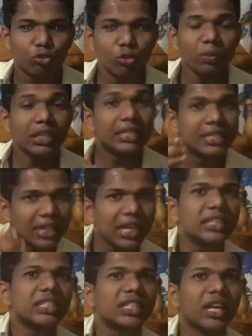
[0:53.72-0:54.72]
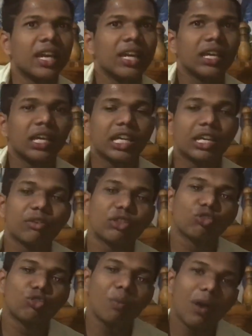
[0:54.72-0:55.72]
तुम इसीलिए जीत गए क्योंकि
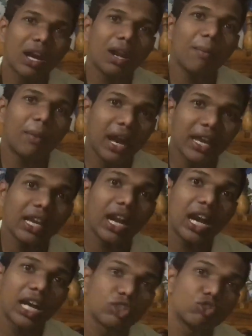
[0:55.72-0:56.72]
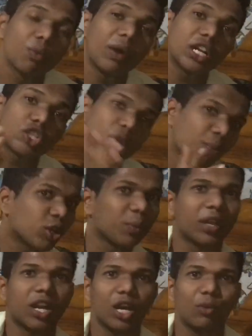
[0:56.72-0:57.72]
तुम्हारा भाई आज तुम्हारे सपोर्ट
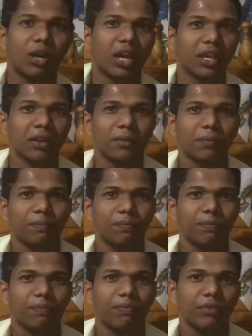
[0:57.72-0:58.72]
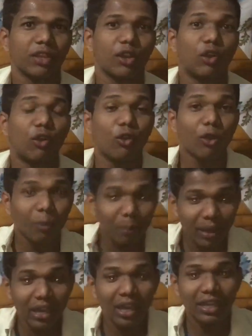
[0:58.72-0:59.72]
में खड़ा हुआ है और
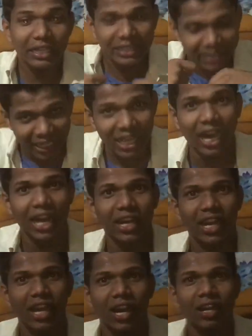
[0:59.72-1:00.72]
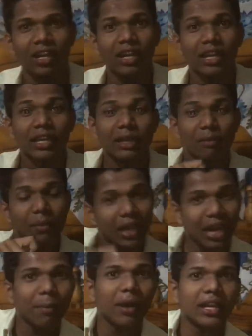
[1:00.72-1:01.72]
मैं इसलिए हार गया कि
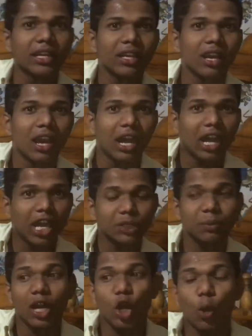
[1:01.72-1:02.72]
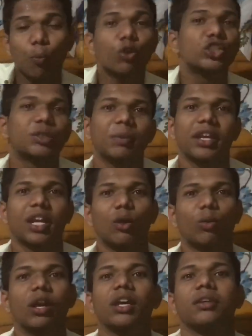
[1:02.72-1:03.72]
मेरा भाई आज मेरा अपोजिट में खड़ा
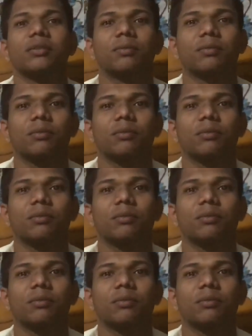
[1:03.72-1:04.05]
हुआ है